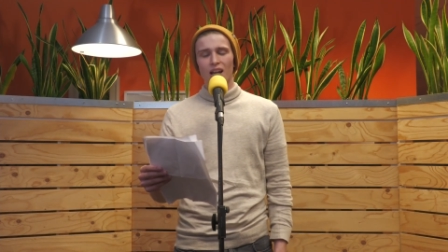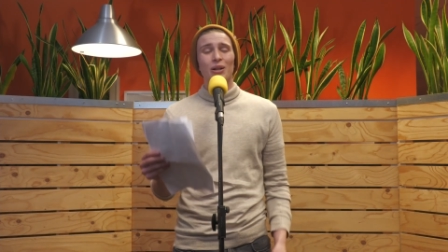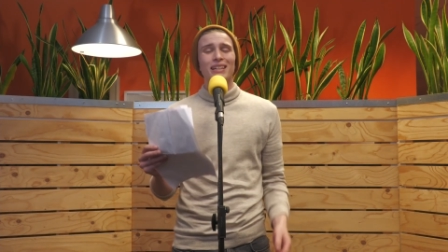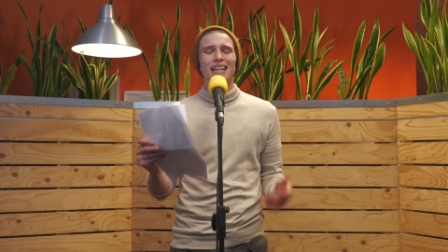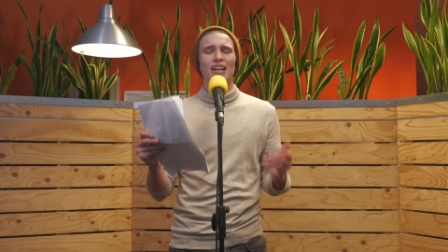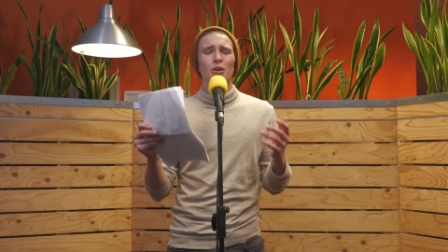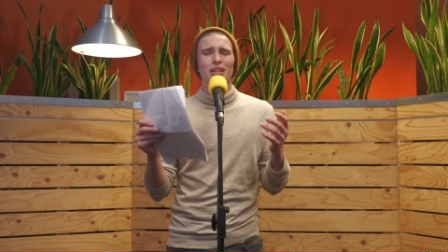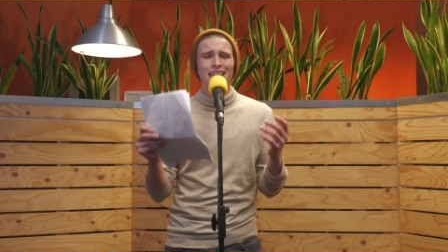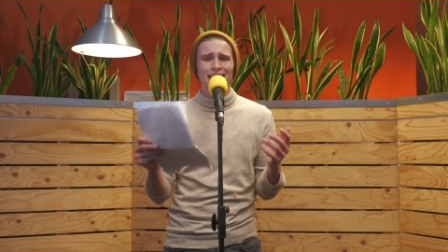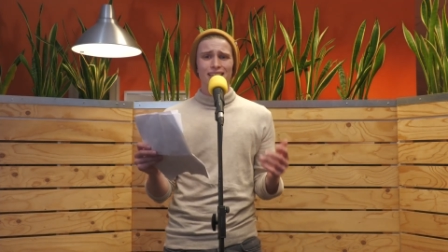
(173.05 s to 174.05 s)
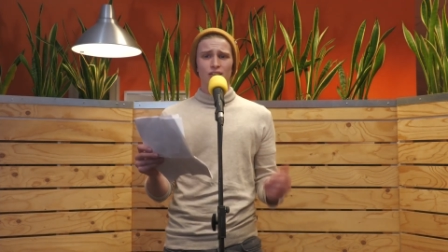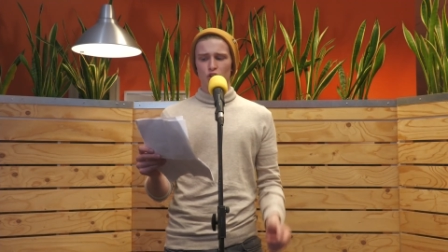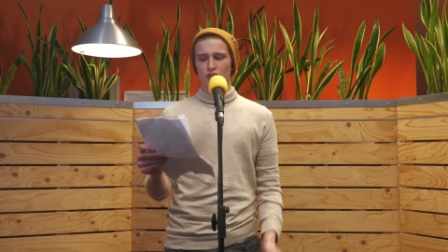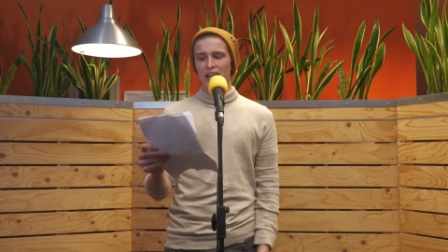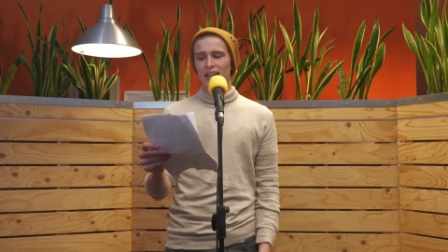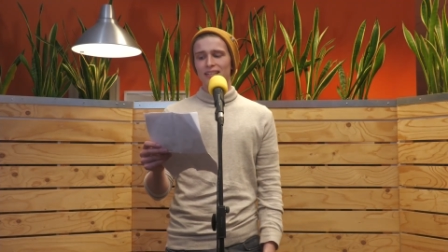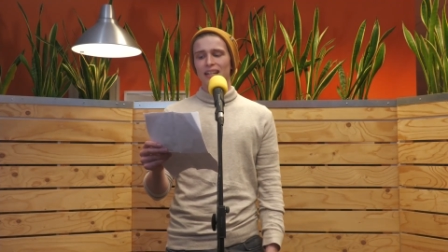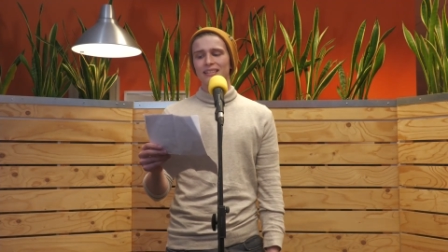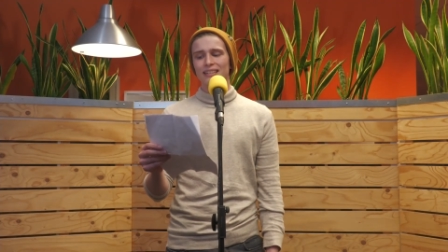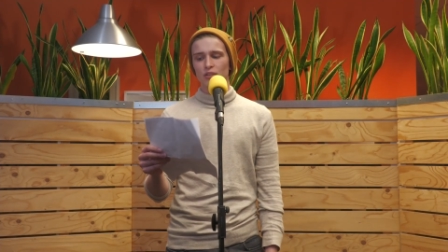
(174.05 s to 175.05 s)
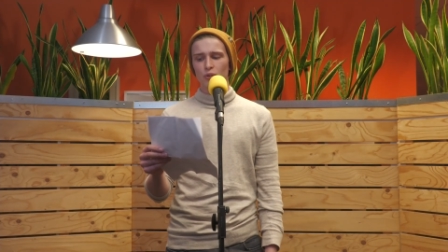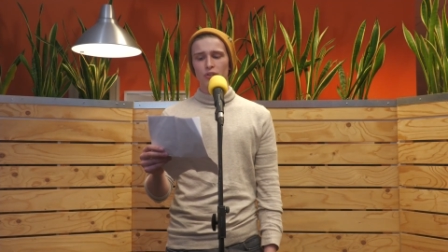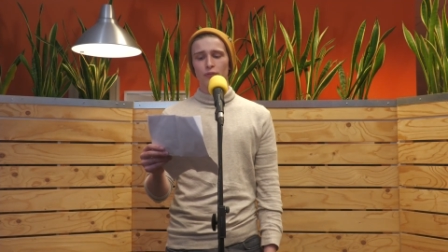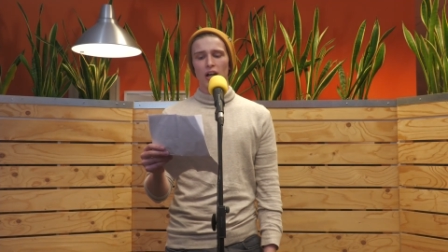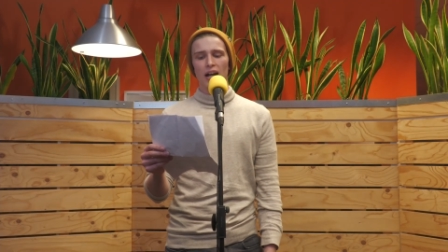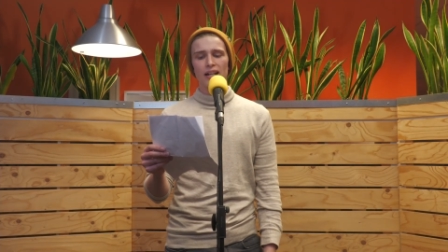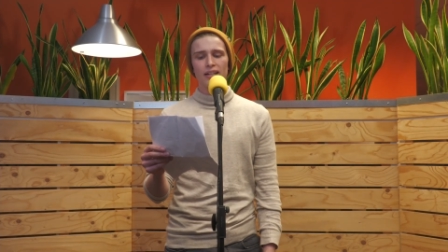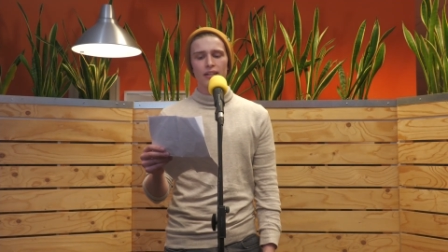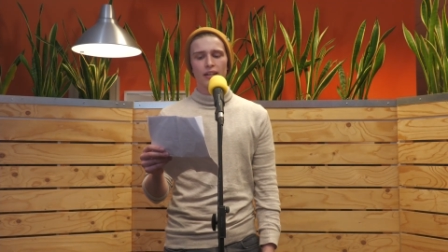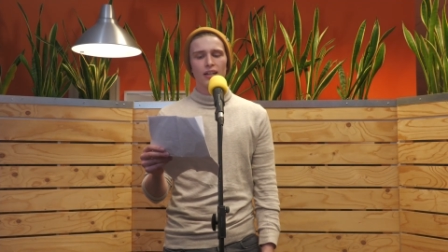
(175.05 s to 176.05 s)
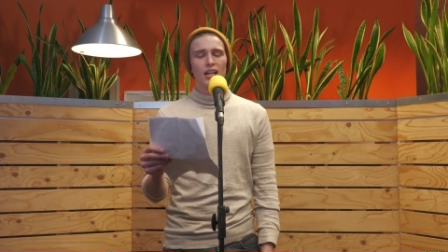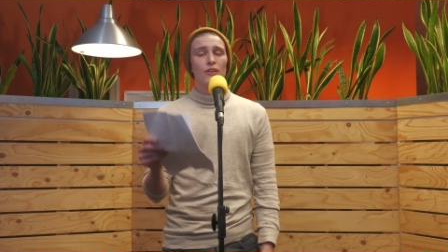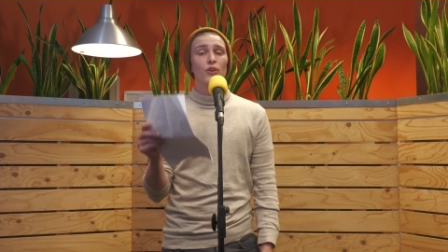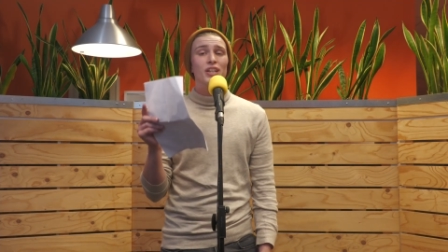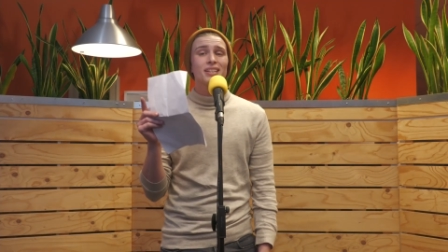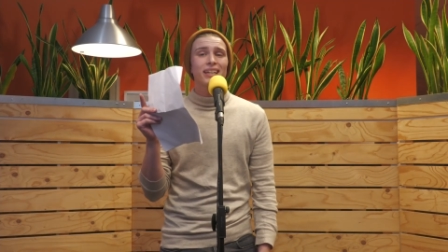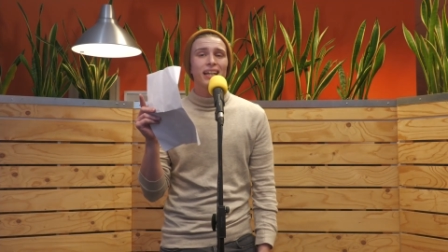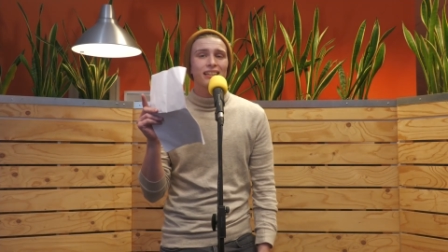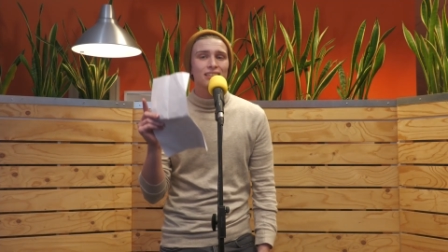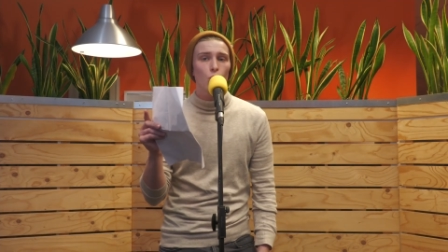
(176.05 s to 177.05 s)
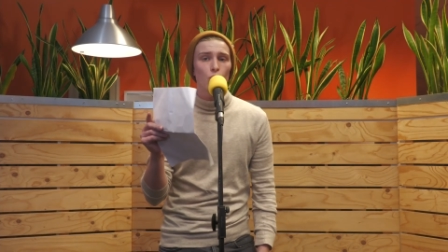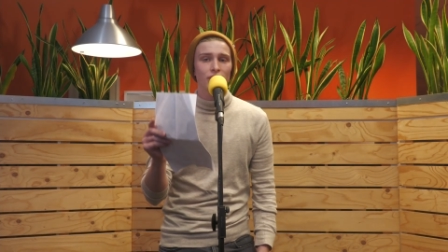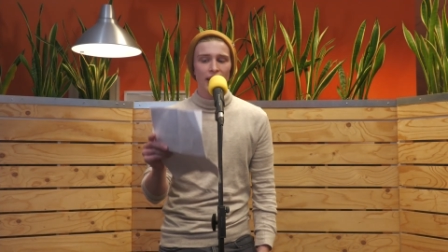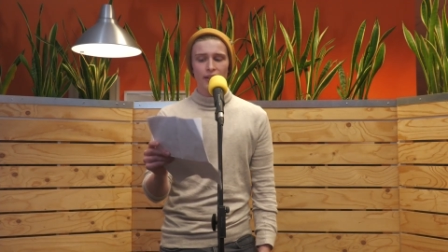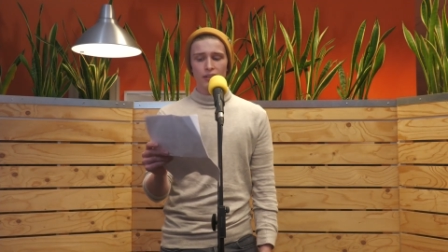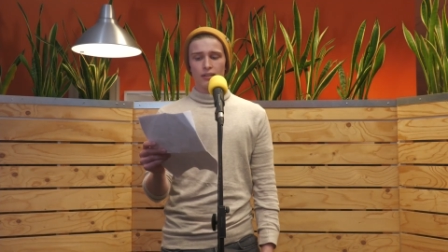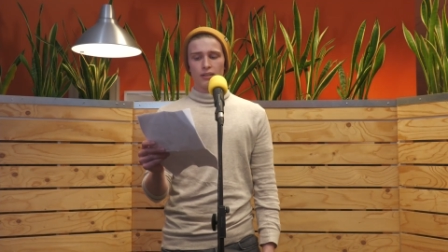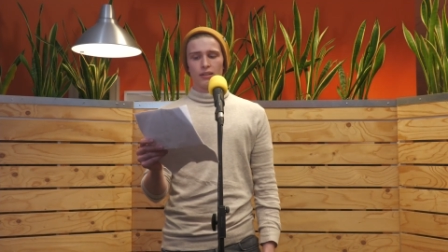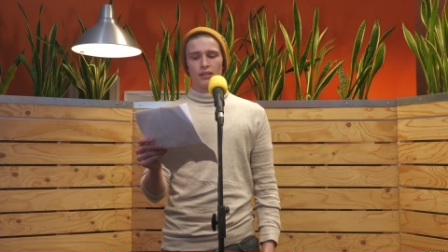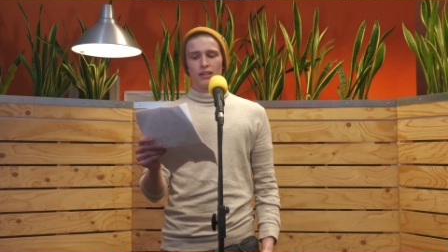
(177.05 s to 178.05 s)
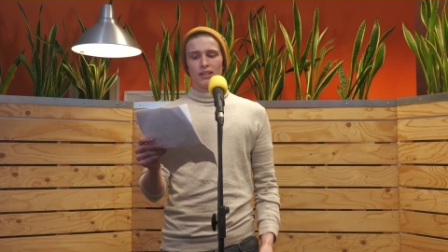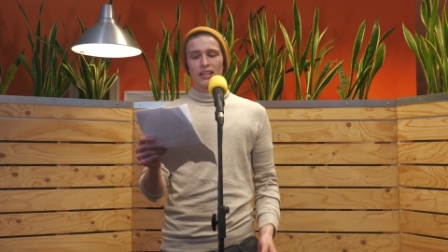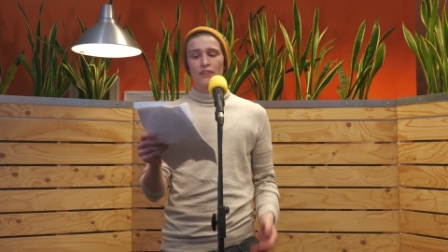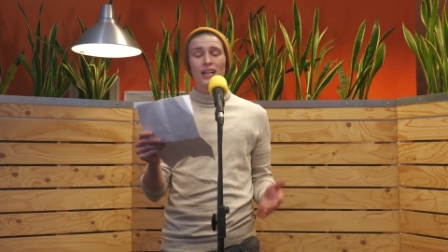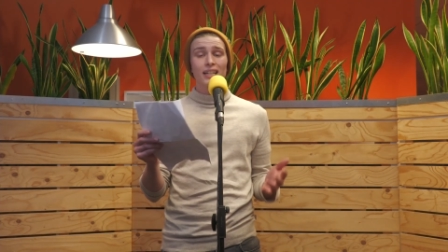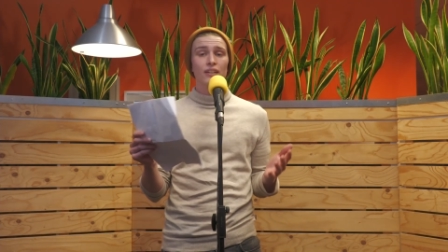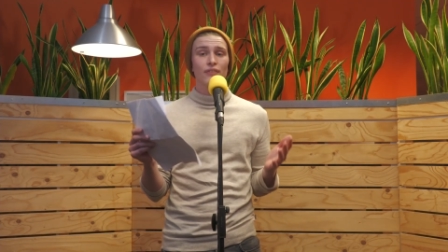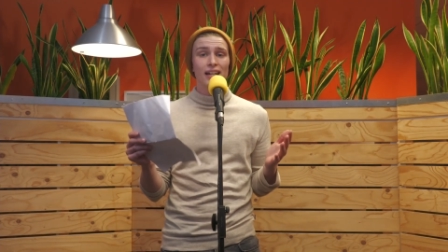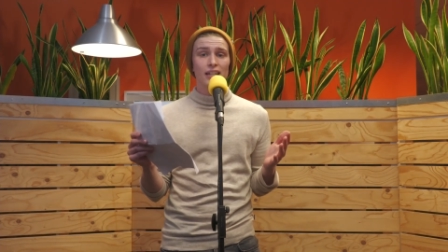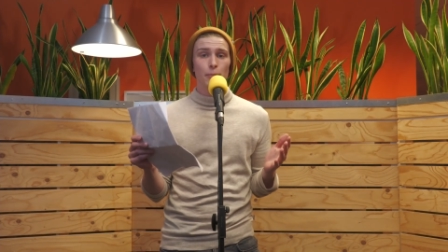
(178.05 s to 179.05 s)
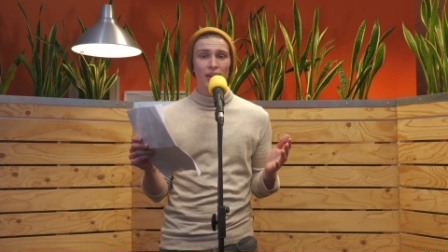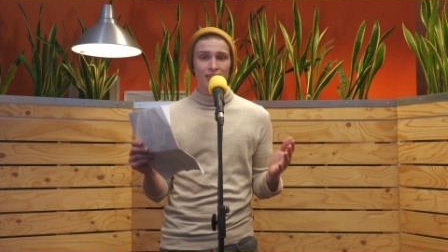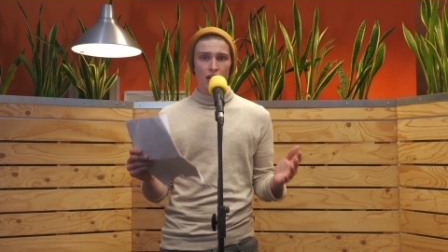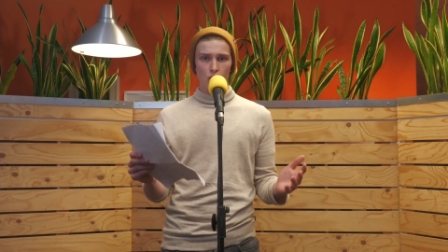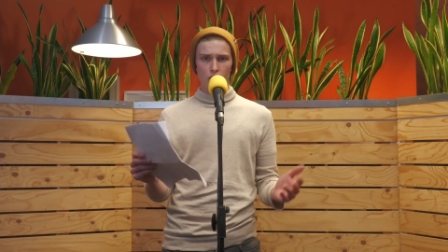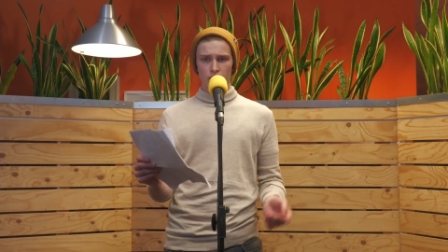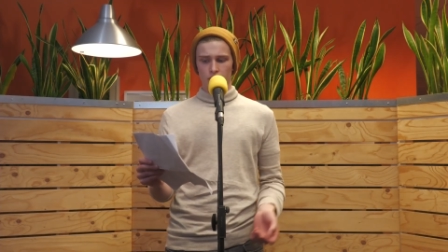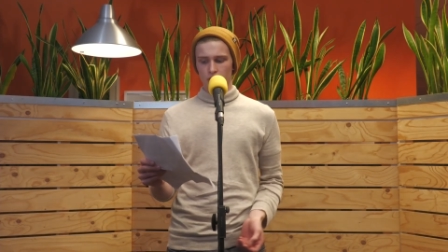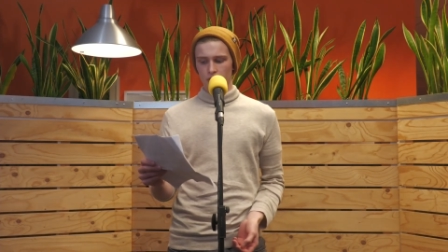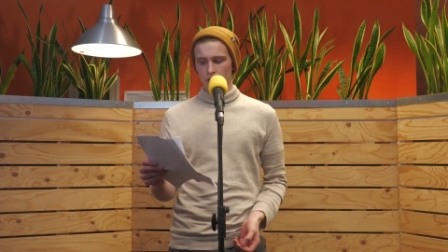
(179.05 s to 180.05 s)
Und es kann doch nicht so schwer sein, sich so zu verhalten. Würde jeder so denken, dann wäre die Welt ein besserer Ort.